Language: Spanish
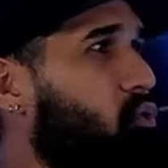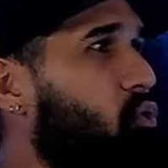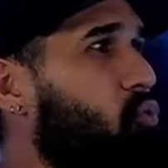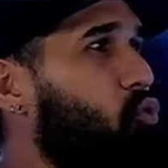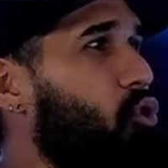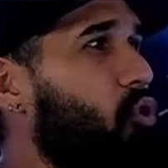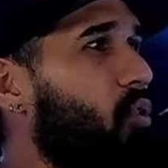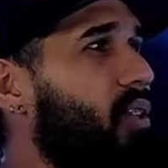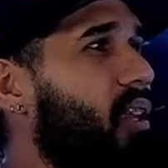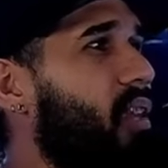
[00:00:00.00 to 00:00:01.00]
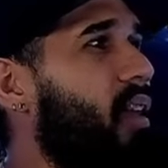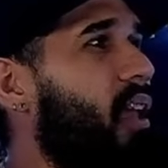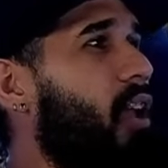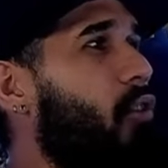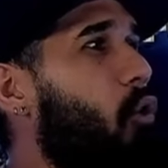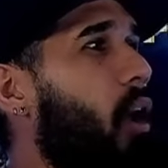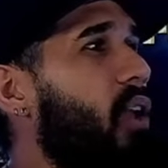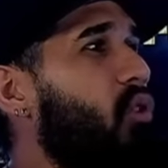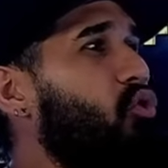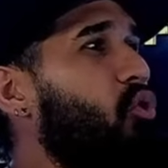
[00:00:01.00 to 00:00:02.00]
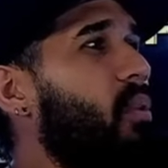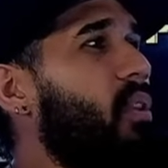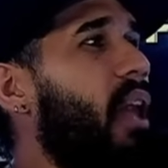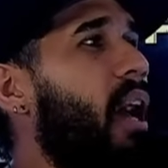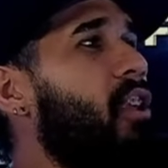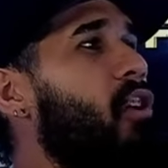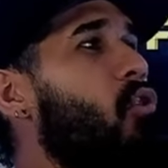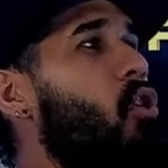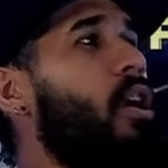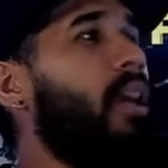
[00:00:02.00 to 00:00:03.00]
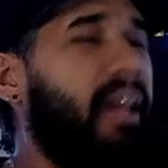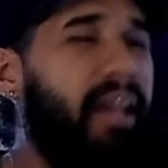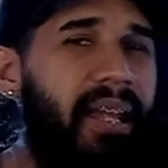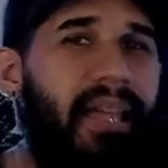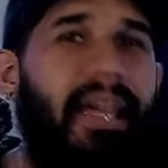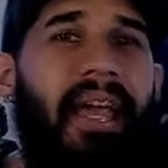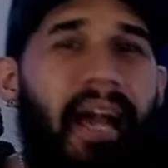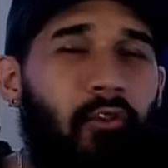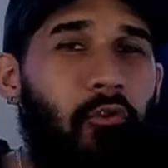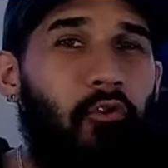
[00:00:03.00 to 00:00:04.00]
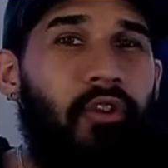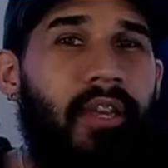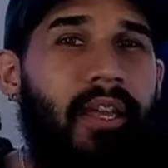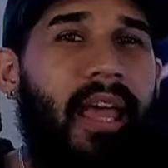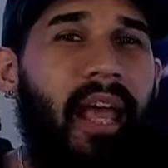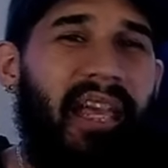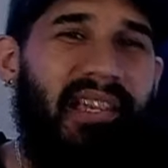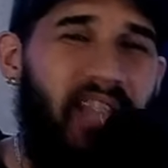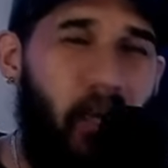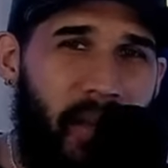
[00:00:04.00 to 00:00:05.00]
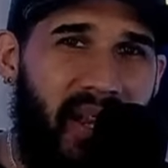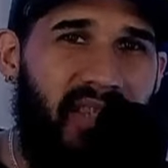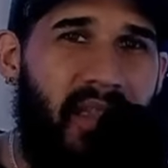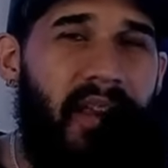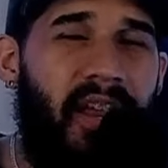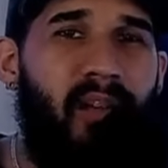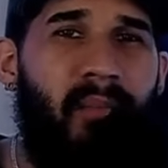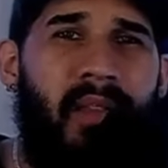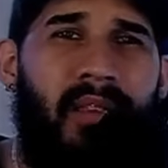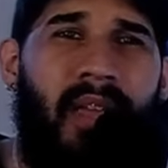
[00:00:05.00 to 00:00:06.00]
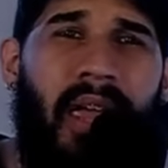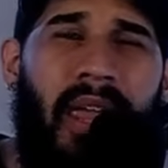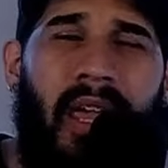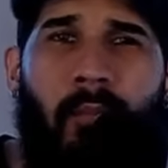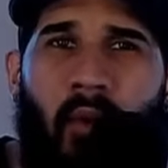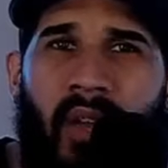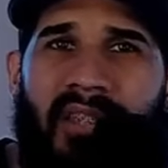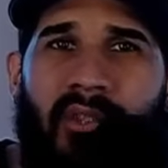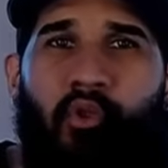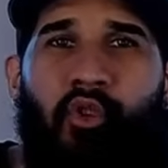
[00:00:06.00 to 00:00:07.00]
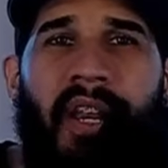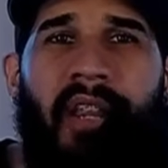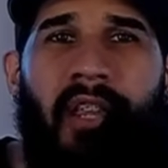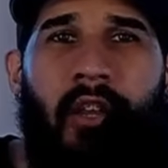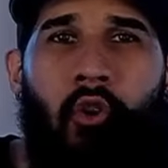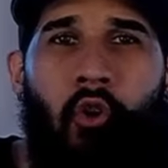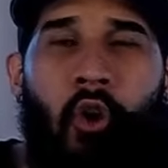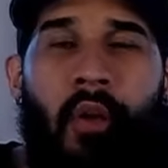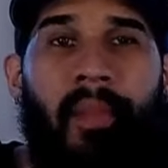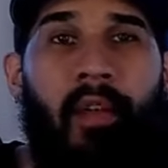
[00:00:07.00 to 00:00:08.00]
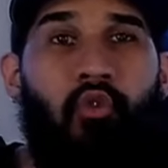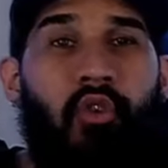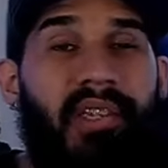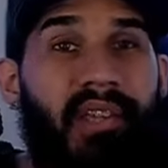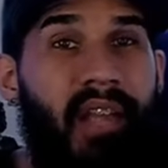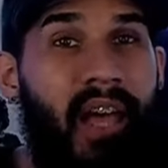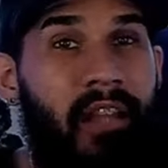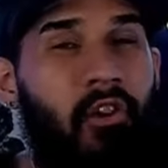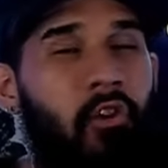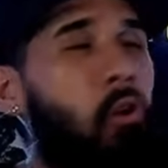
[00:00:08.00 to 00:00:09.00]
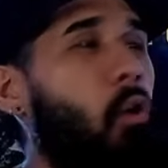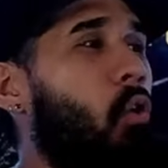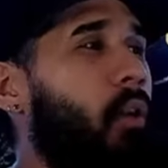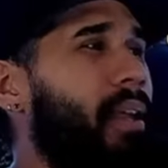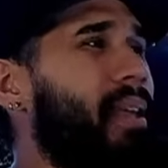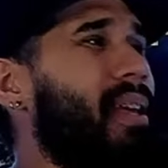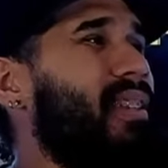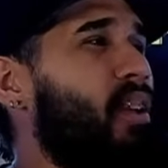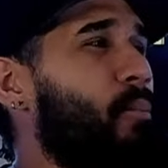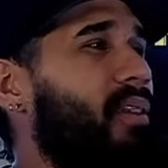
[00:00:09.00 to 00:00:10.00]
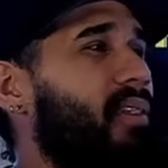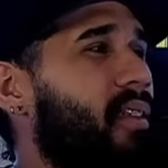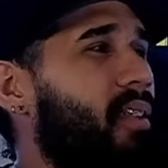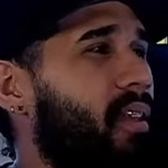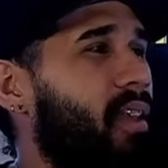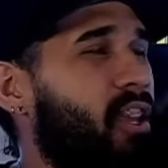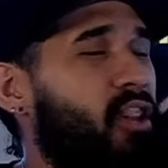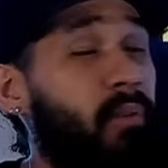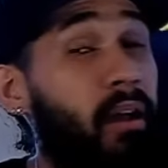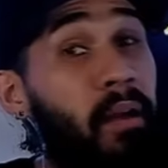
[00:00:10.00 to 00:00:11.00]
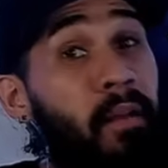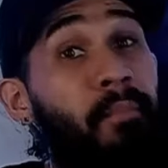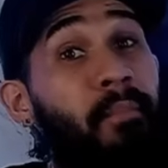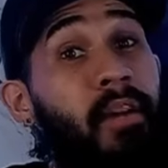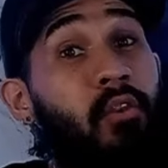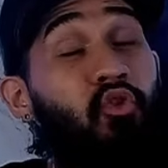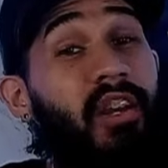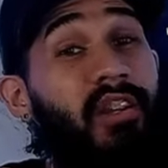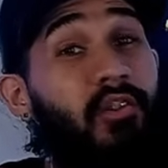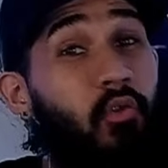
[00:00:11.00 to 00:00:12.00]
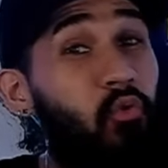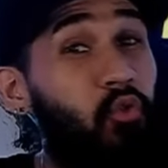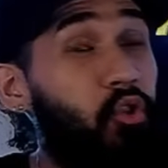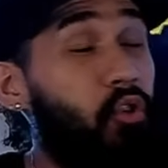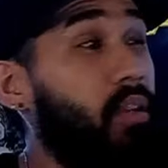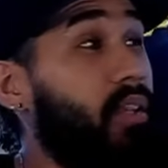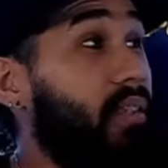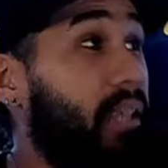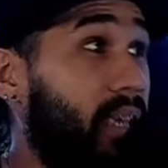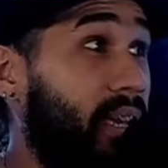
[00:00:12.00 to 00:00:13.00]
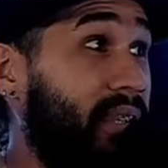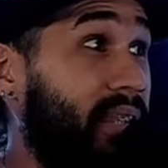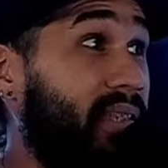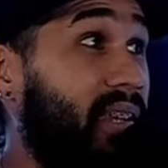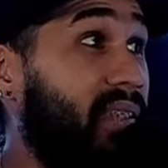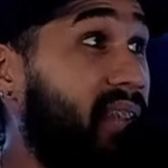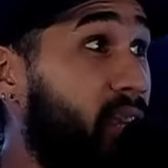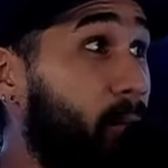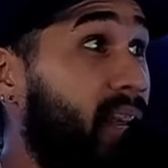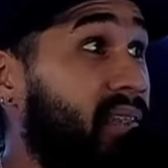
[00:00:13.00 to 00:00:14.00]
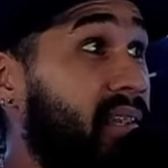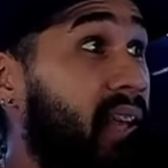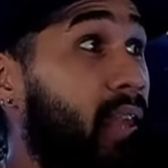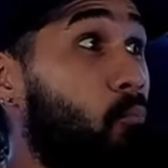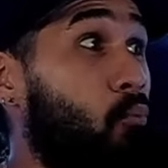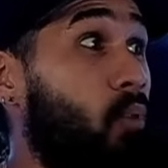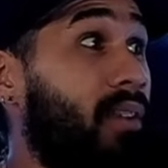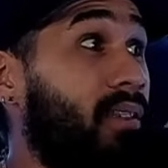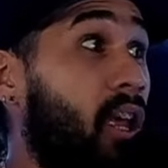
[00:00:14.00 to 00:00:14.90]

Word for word: conclusiones y déjelo en los comentarios. ¿Creen que Carol G está embarazada realmente y que por esto se retiró de los escenarios? ¿O creen que está pasadita de libra? Pero saquen sus conclusiones y esta, si estaría embarazada, pues